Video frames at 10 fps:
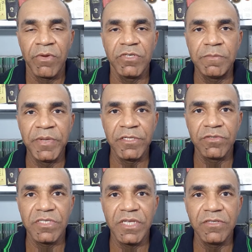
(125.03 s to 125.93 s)
O
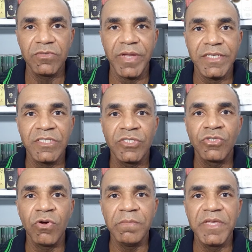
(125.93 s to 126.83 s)
Espírito Santo é
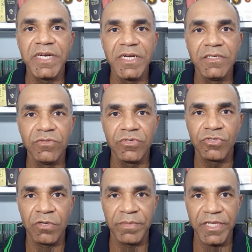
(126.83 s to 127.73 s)
soberano
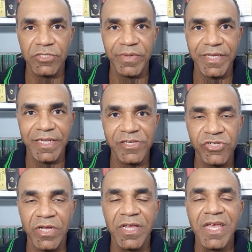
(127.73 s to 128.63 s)
sobre a sua
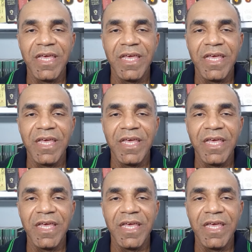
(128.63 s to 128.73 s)
igreja.